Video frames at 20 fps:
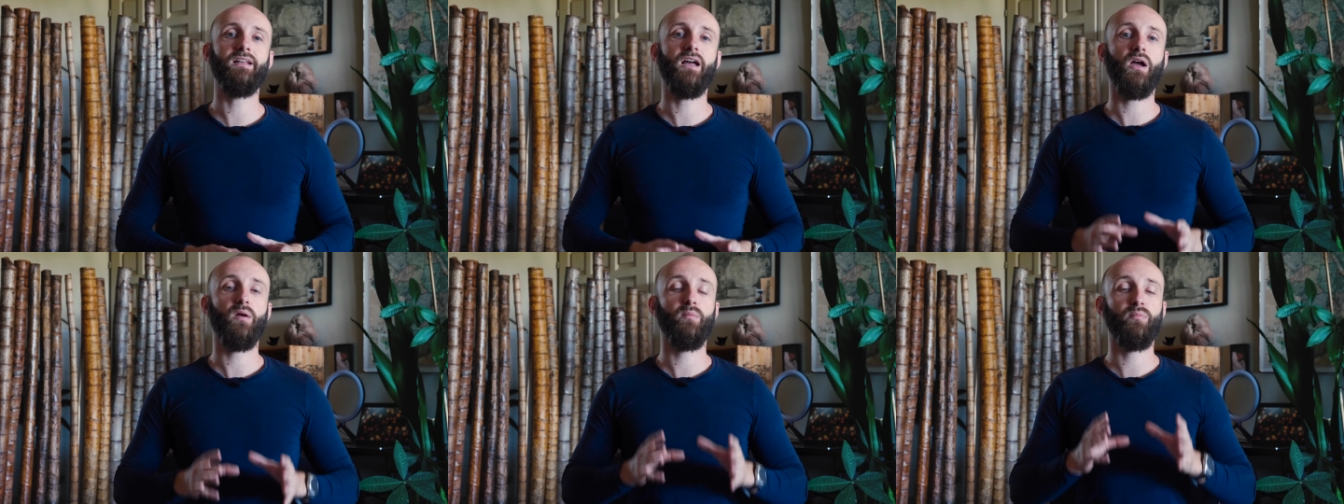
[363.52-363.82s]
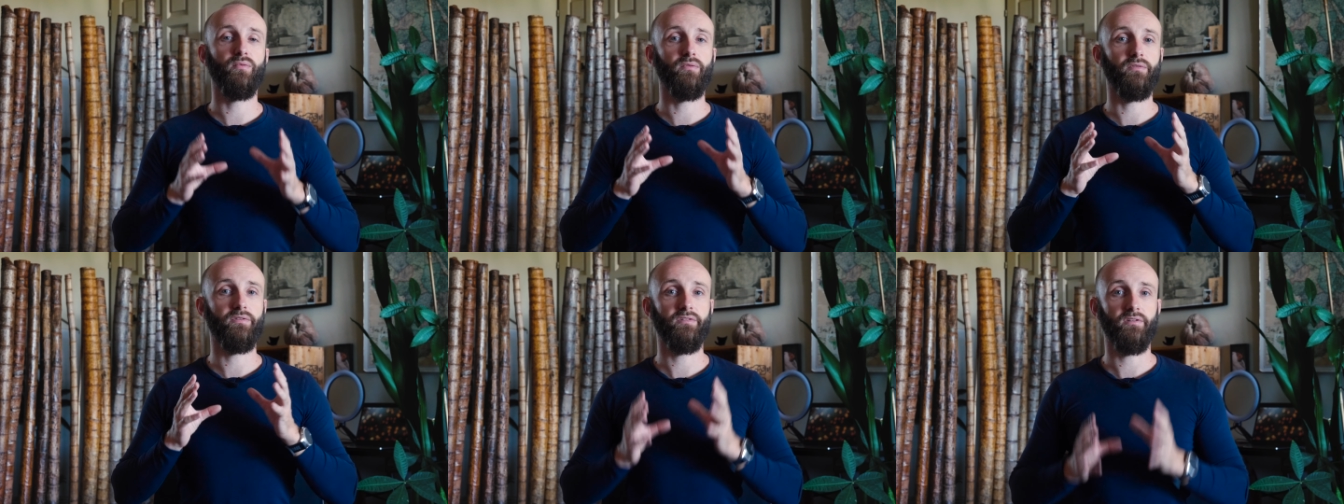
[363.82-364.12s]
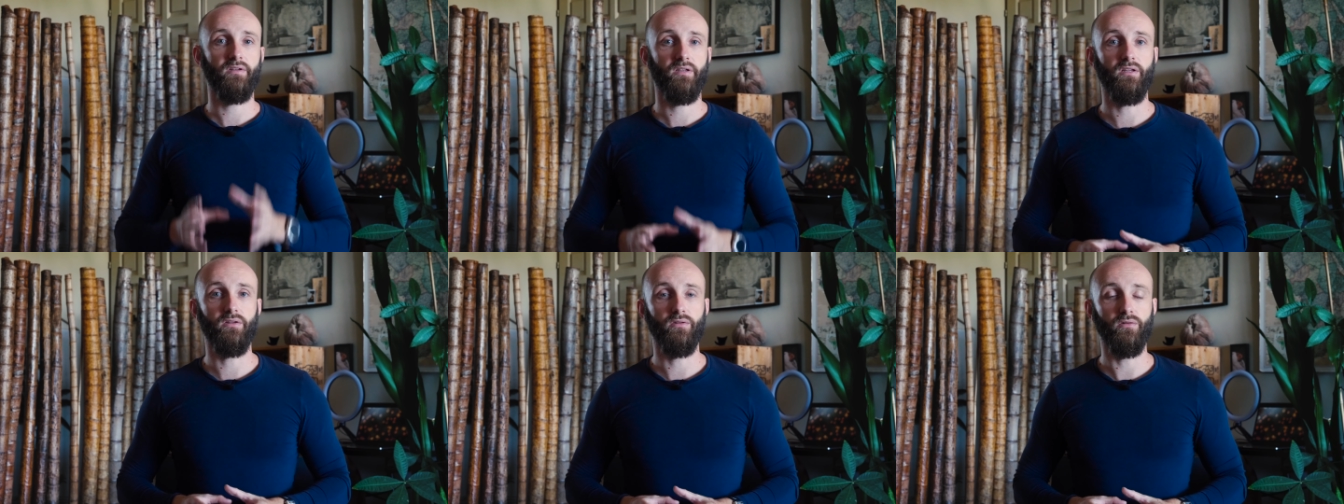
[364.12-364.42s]
la
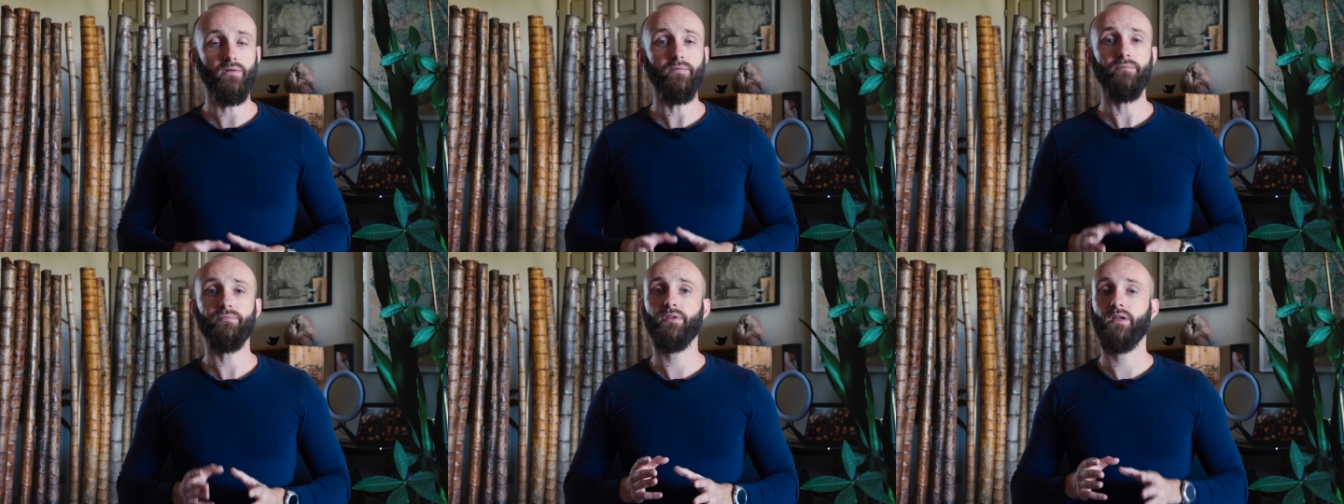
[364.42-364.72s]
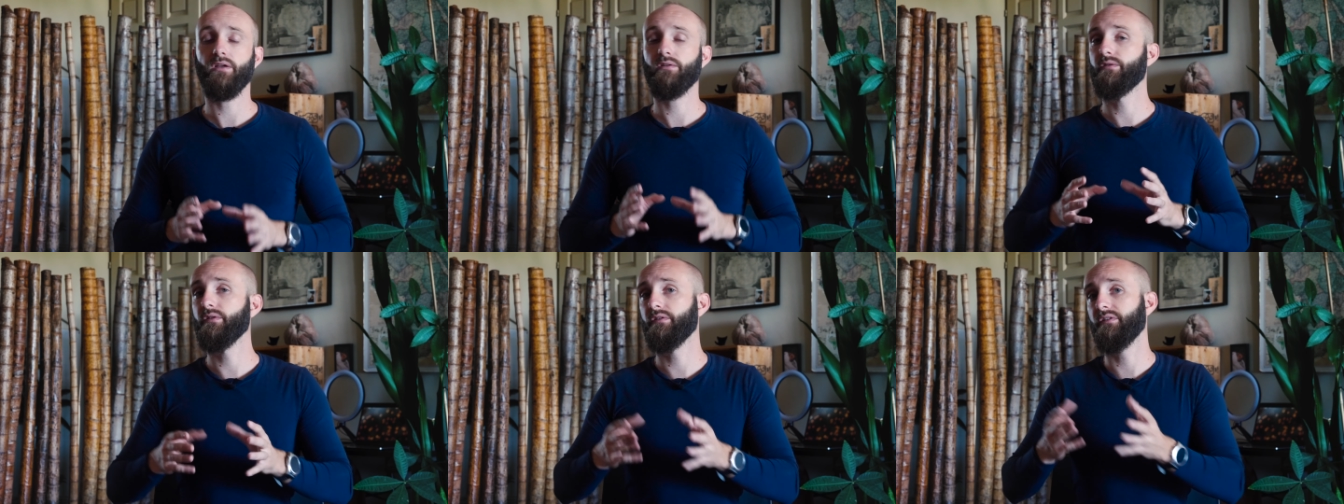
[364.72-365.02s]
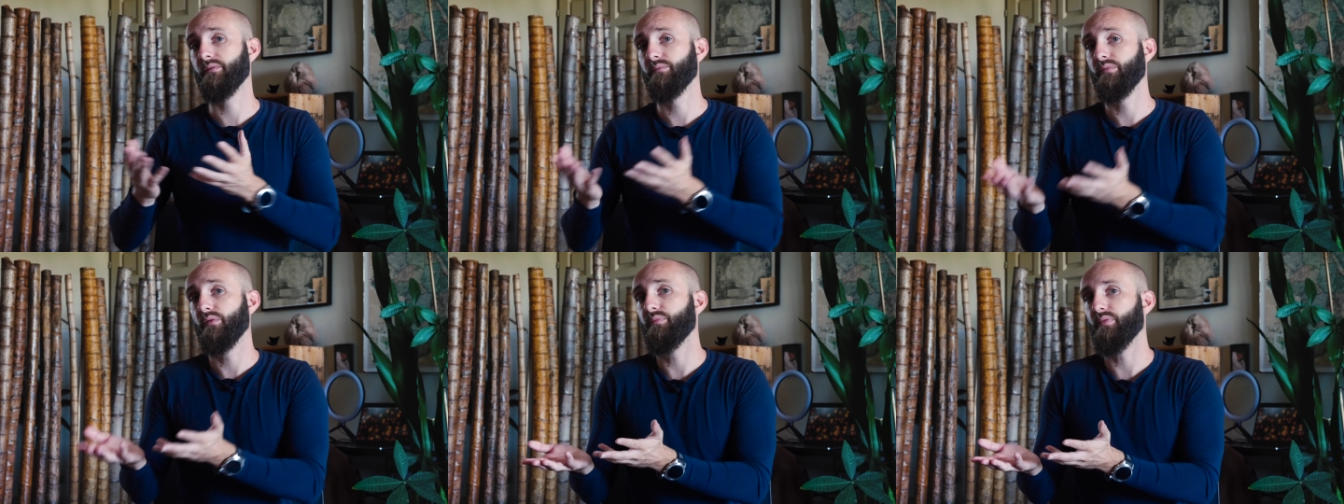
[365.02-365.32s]
réponse est non, et est-ce que
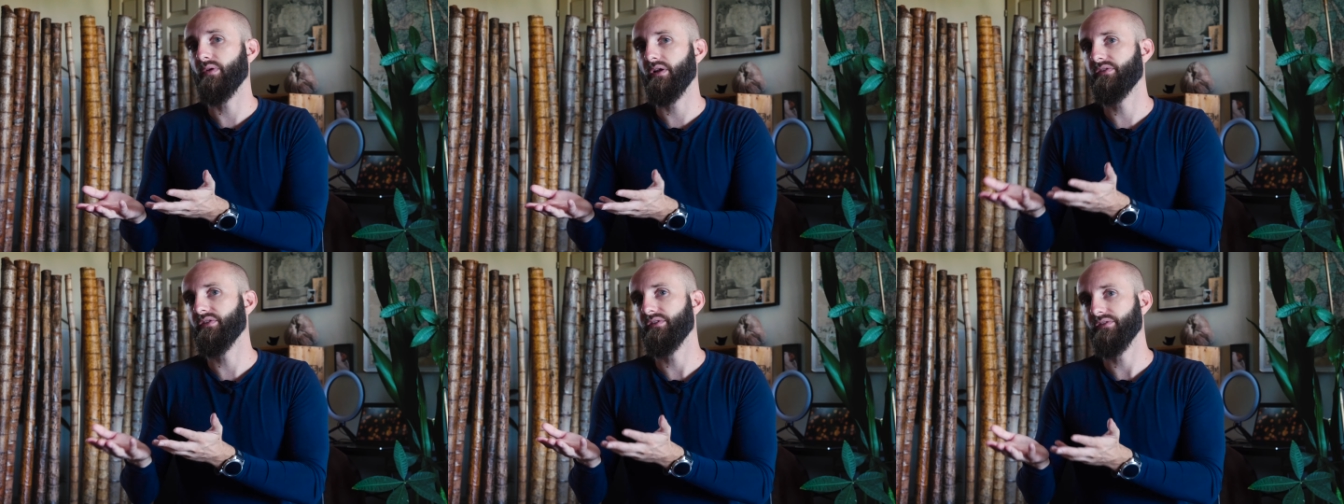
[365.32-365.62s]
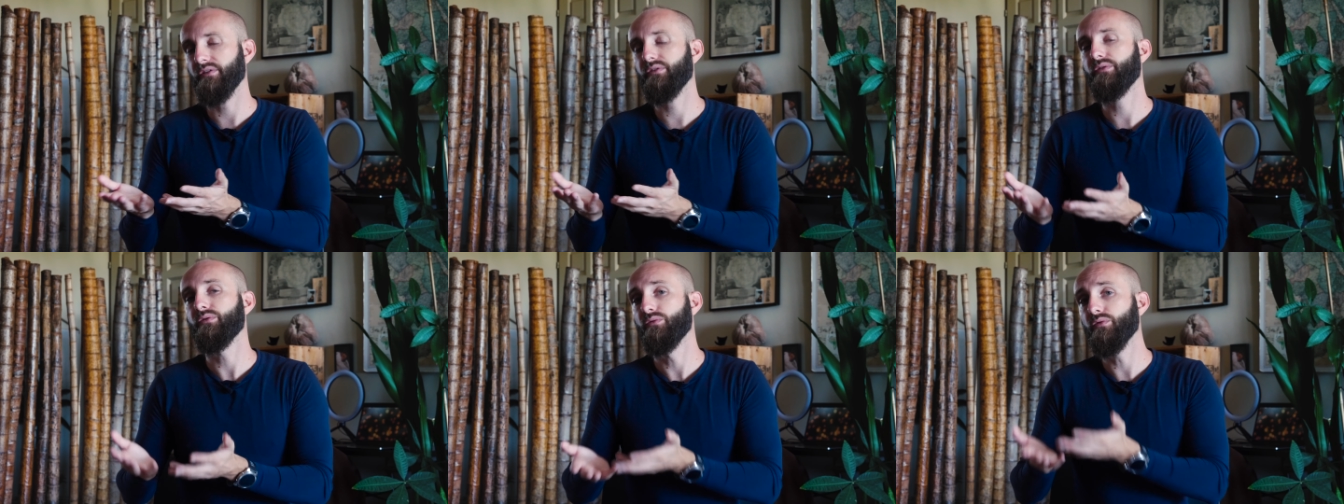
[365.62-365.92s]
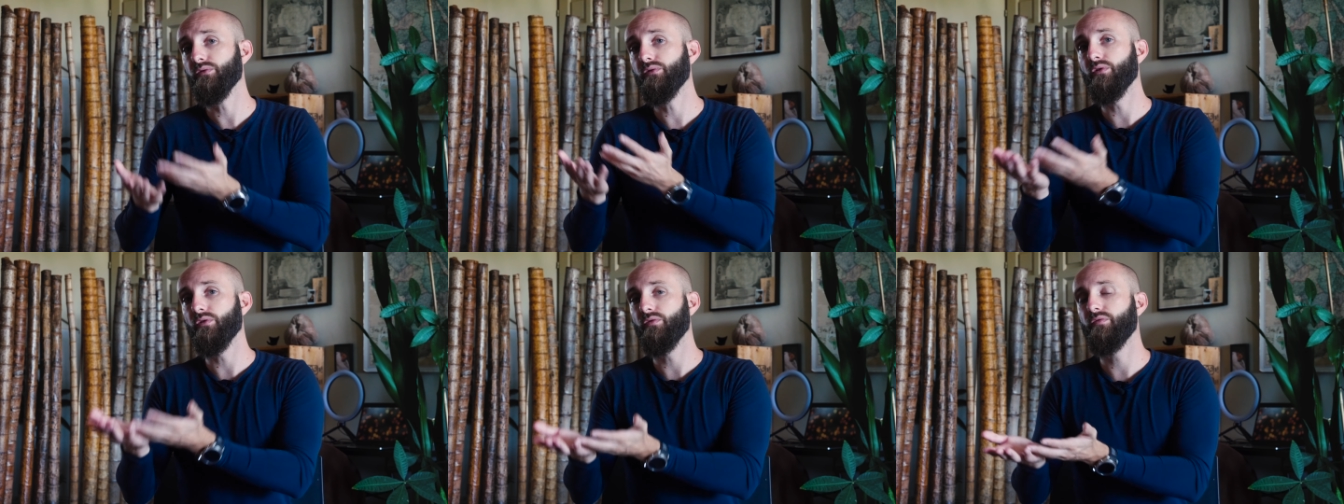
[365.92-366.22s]
c'est bon pour la santé du
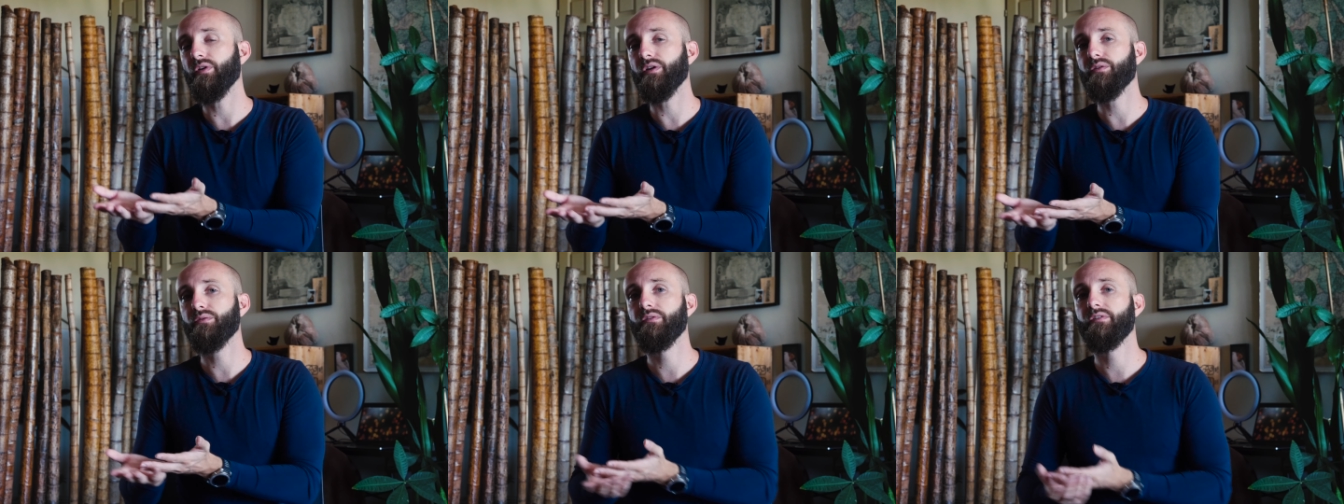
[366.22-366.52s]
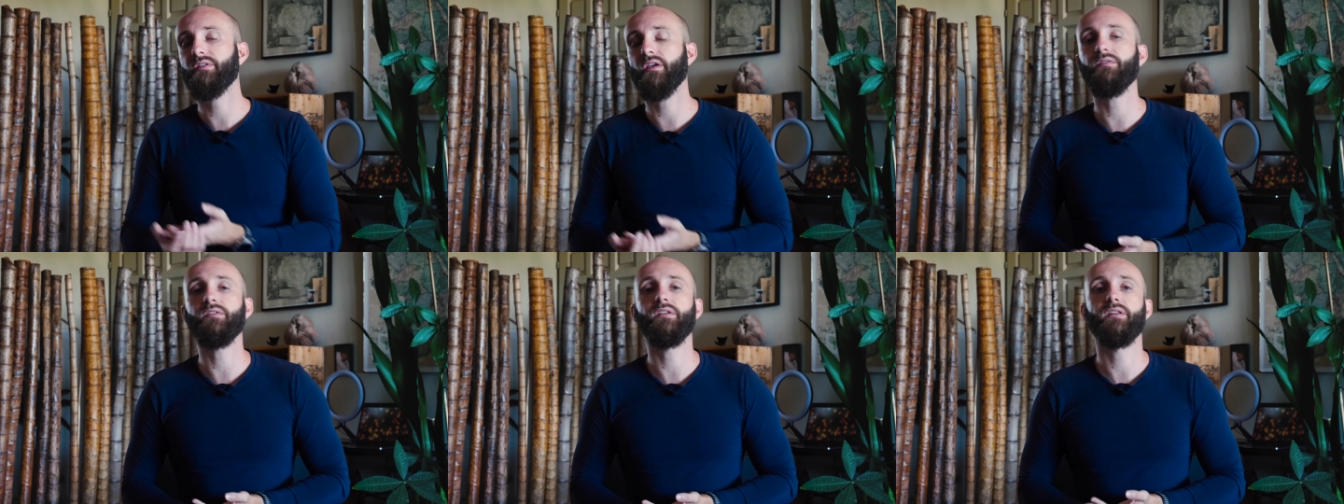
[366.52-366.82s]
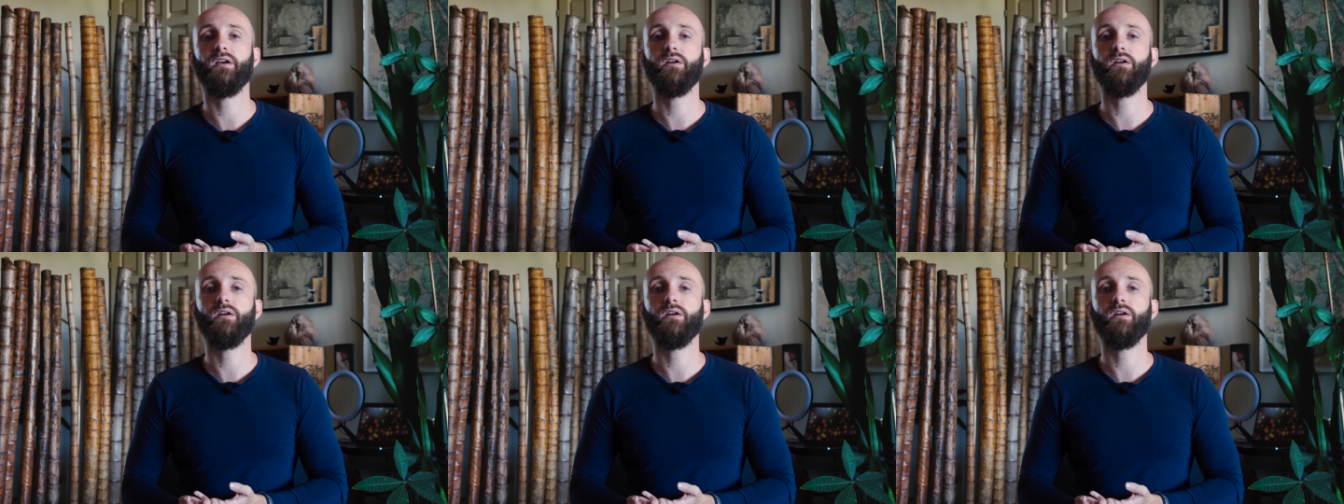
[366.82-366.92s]
coup de le faire toute sa vie,